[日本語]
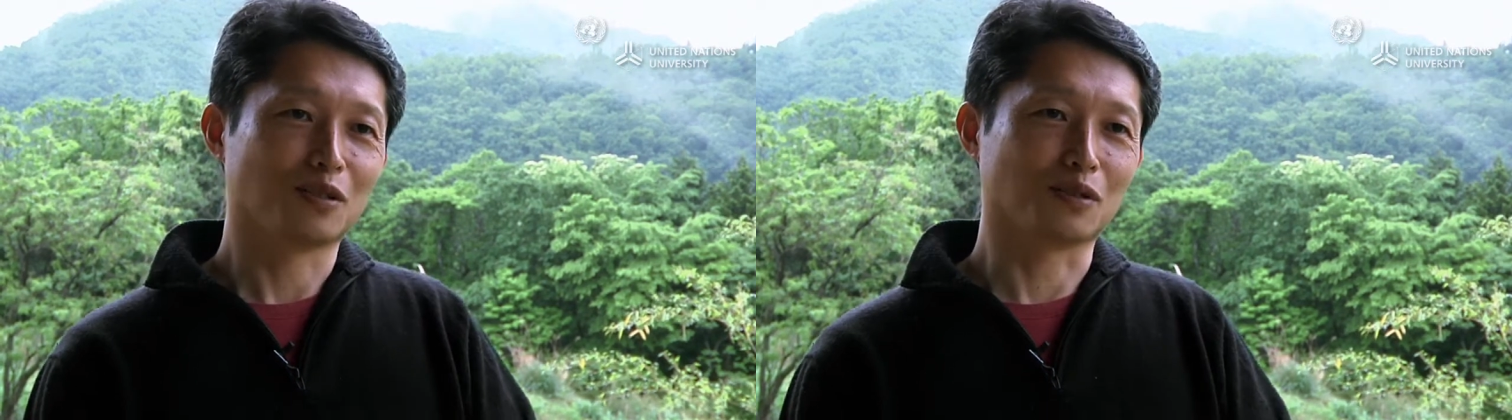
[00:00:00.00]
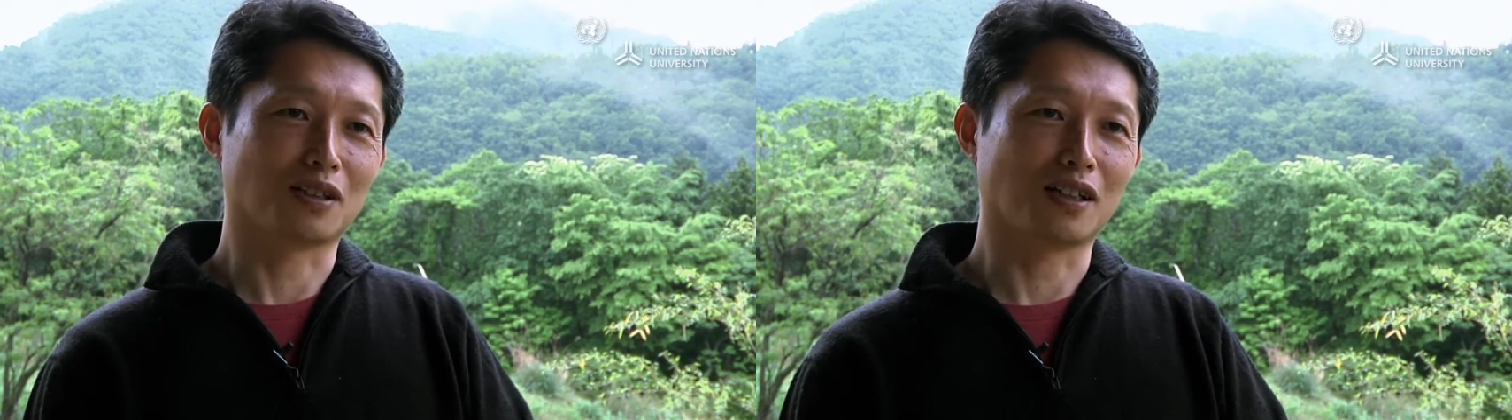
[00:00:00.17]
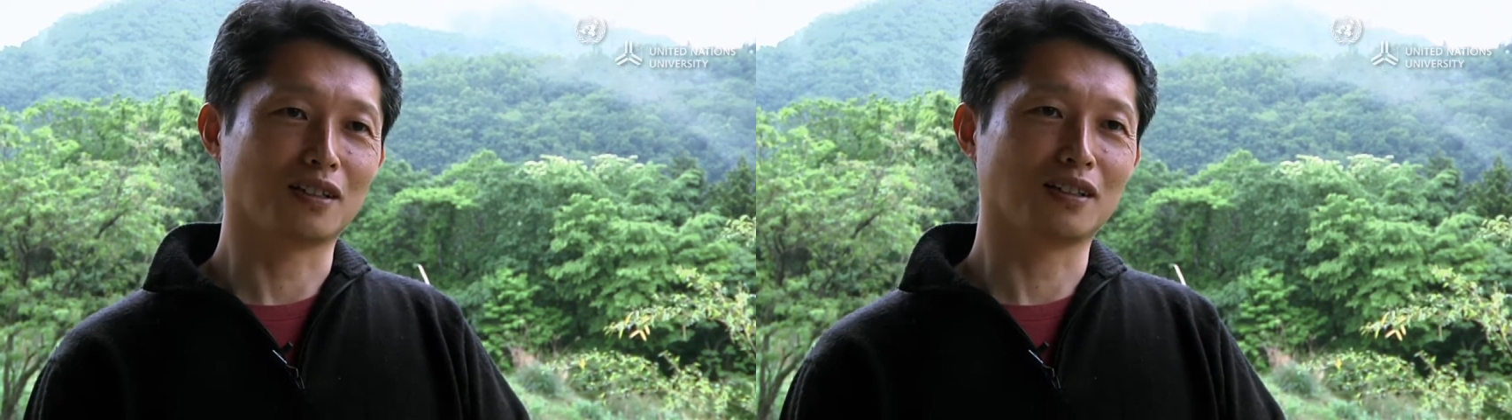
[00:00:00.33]

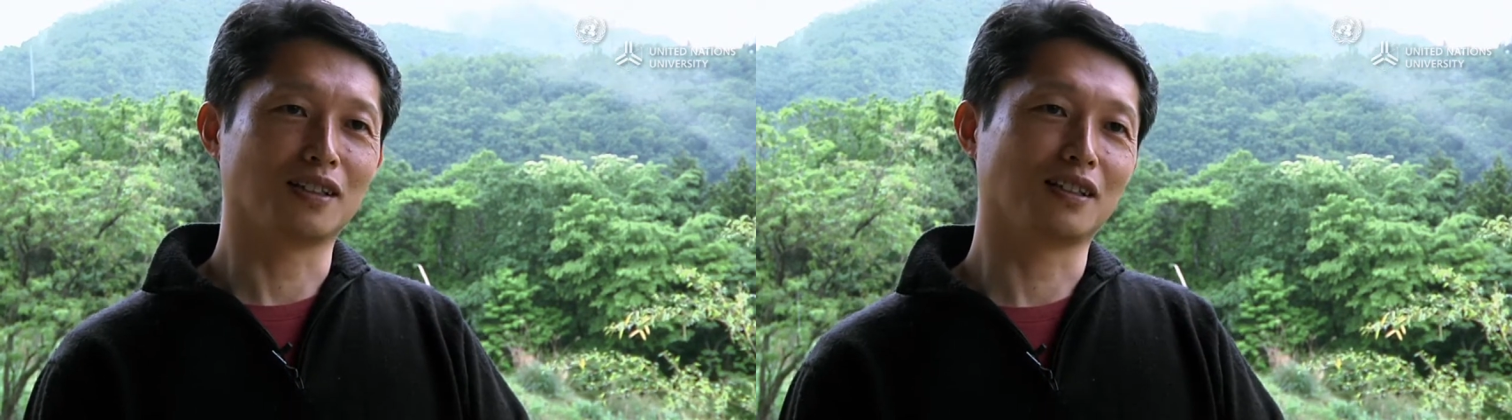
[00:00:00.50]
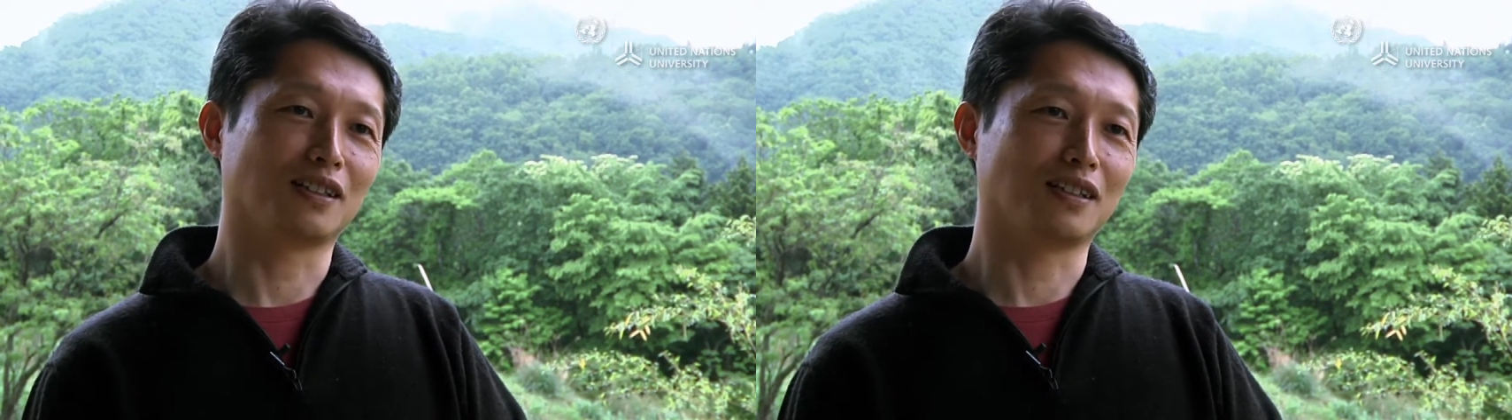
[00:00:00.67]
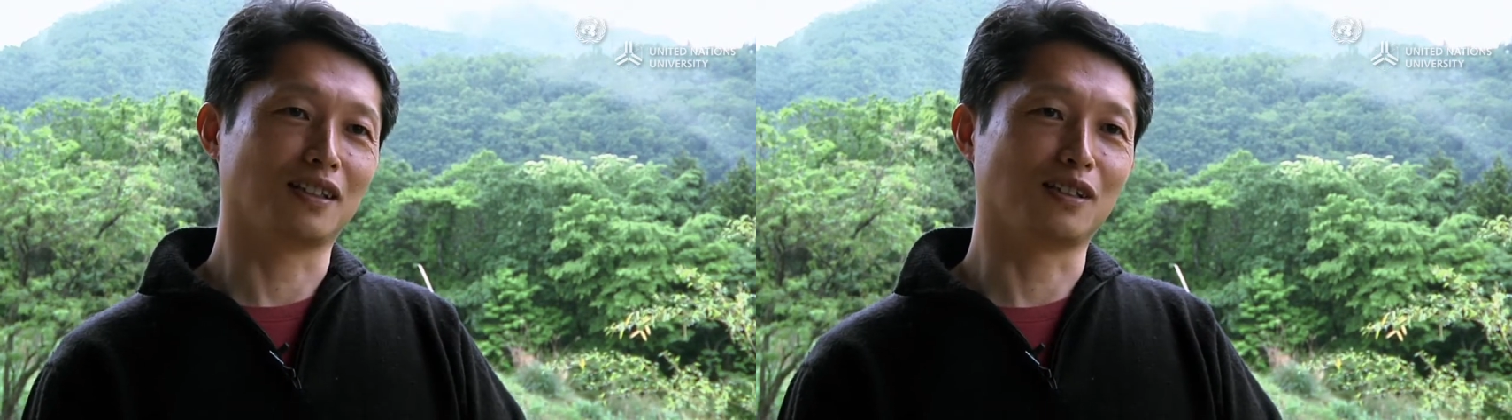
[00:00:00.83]
3
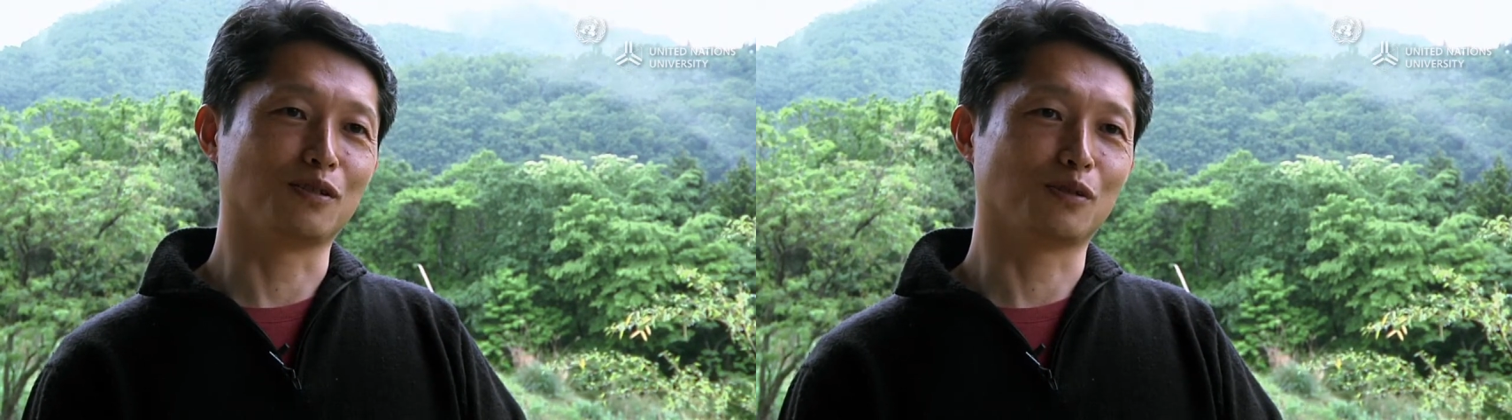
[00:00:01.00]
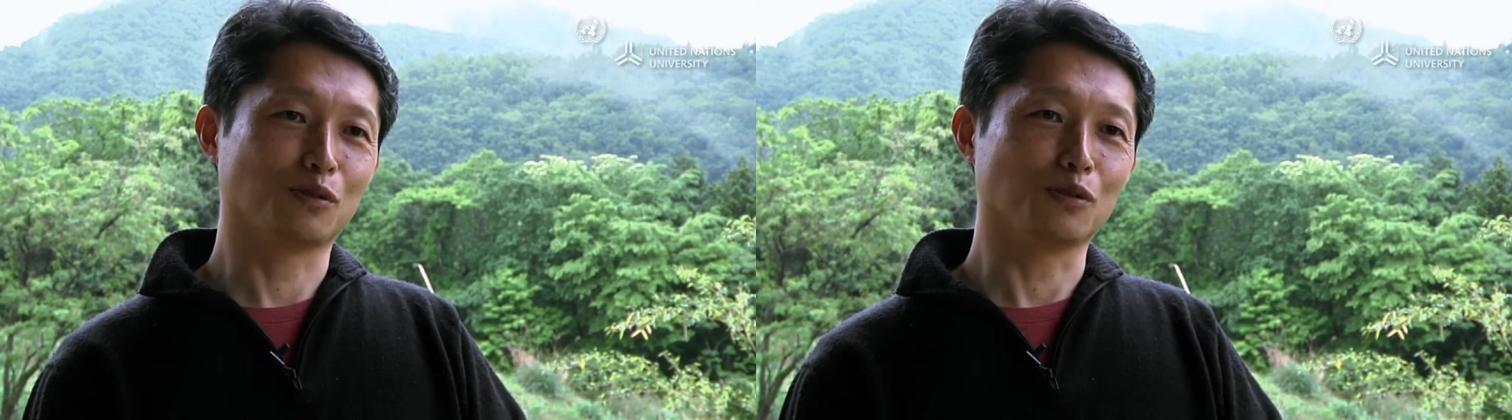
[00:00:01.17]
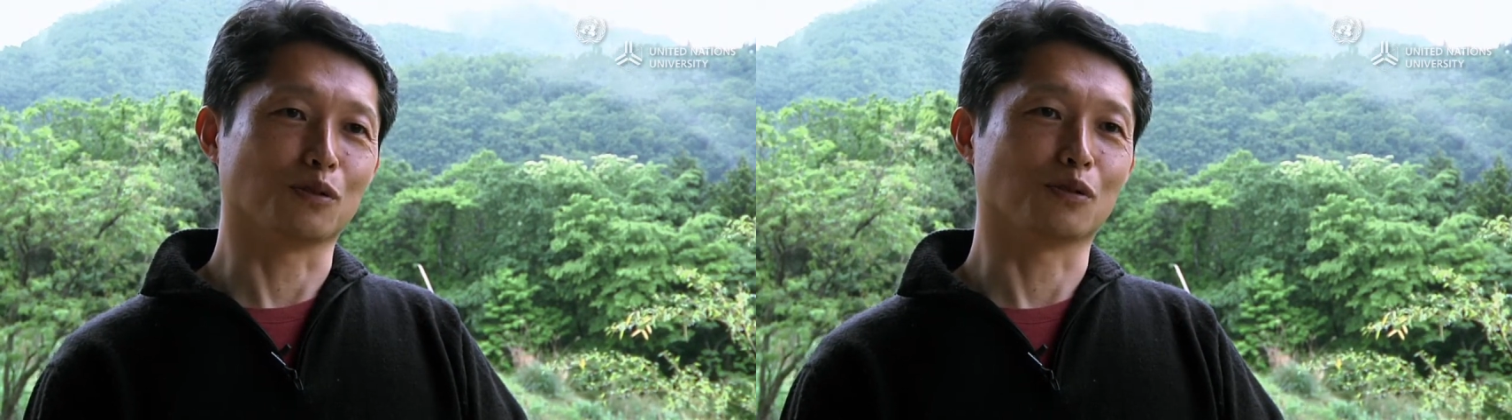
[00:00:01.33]
人いる
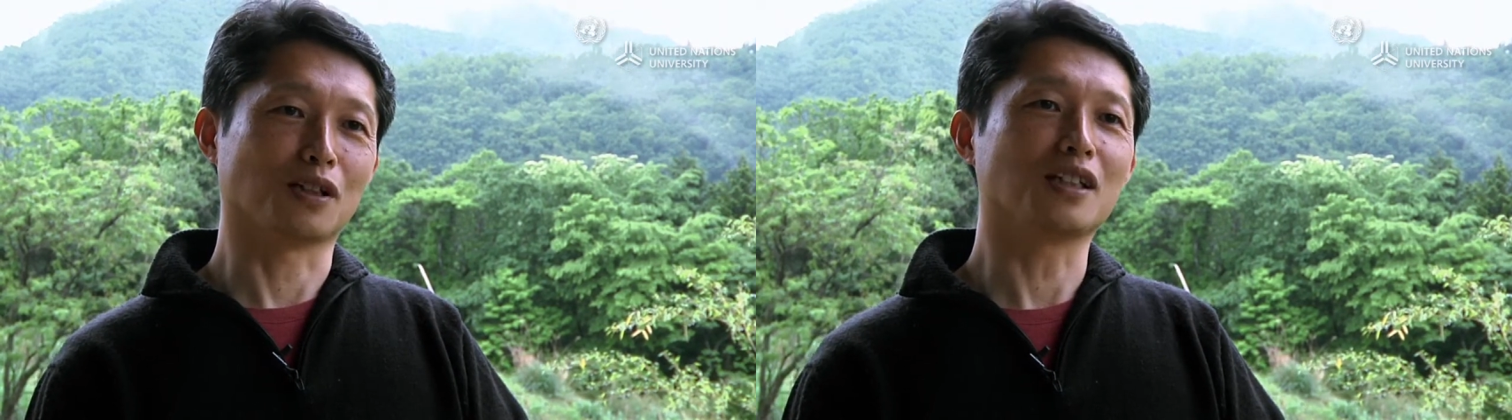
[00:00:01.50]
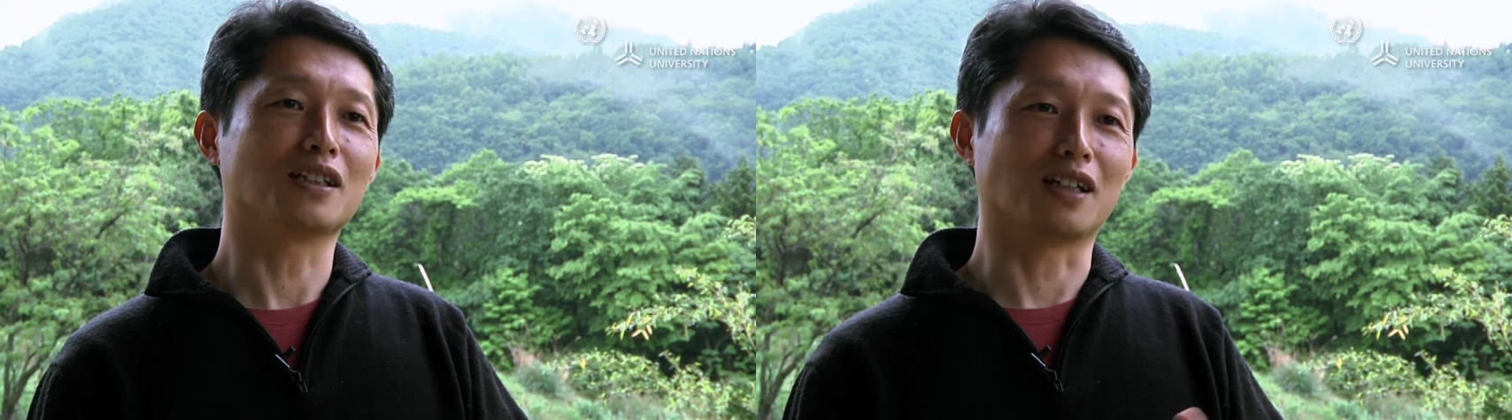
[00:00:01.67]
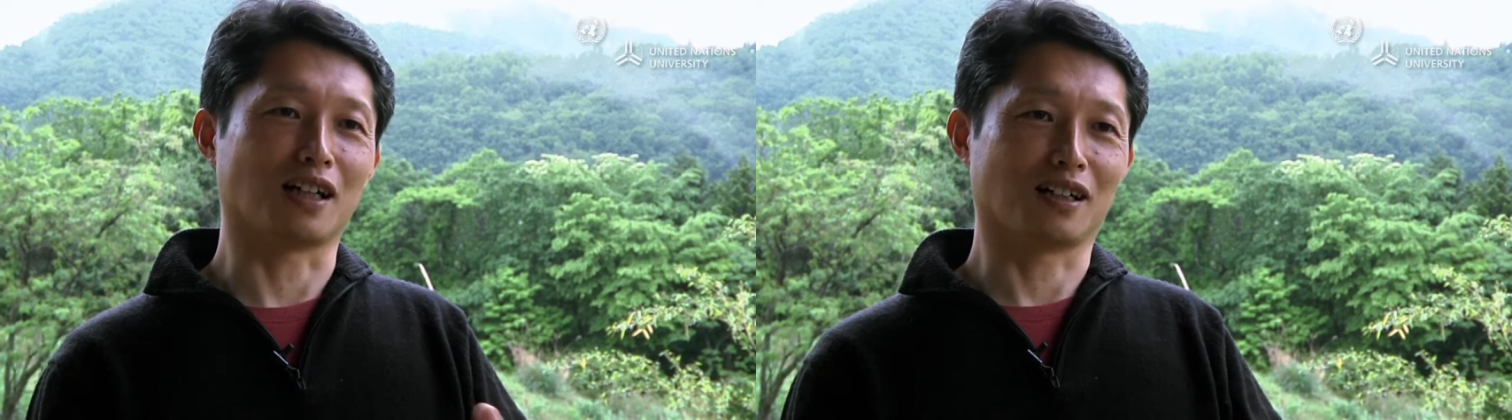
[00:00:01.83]
と
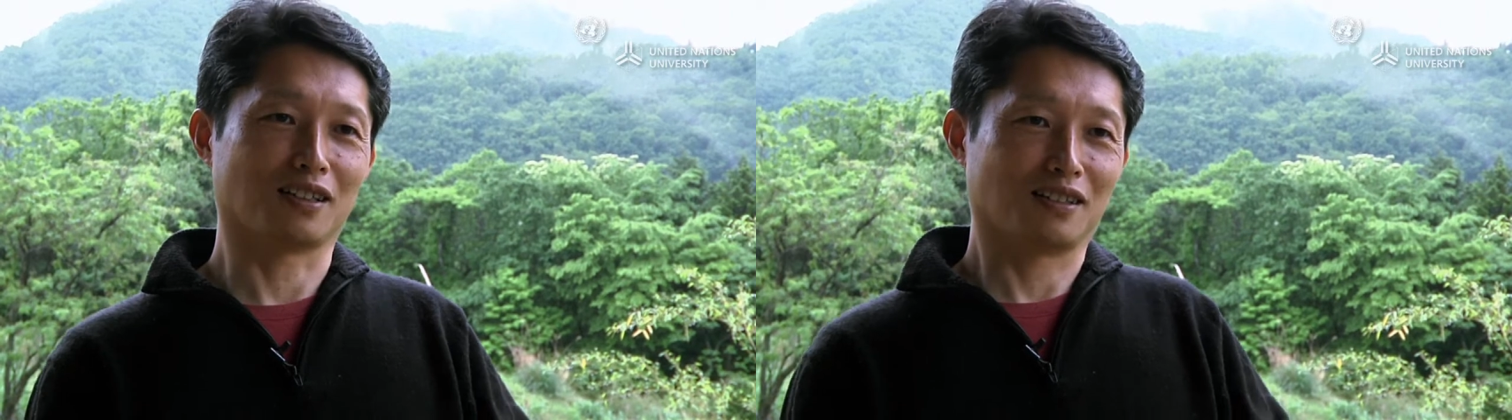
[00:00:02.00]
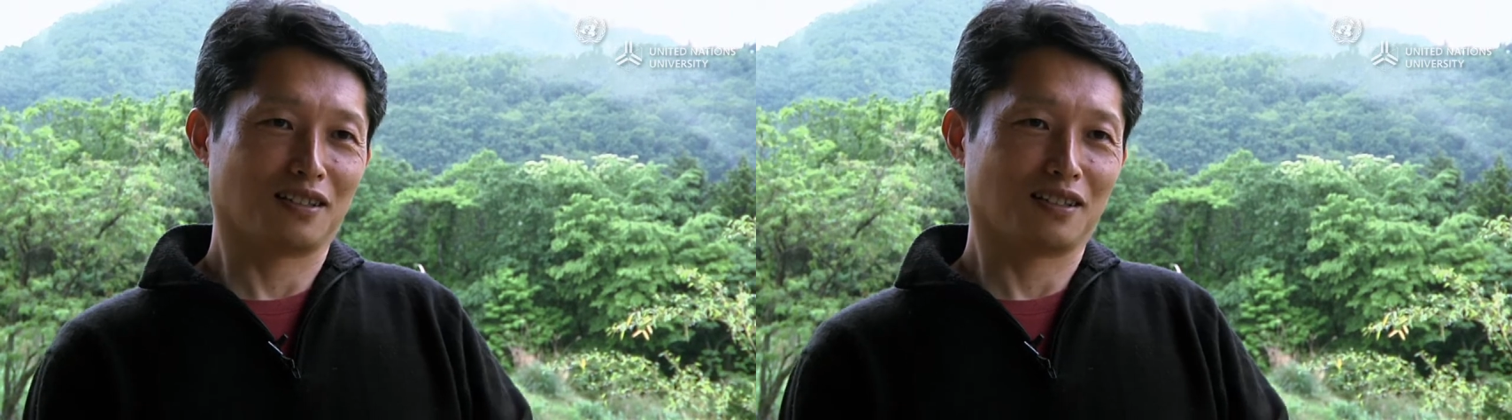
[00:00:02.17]
何か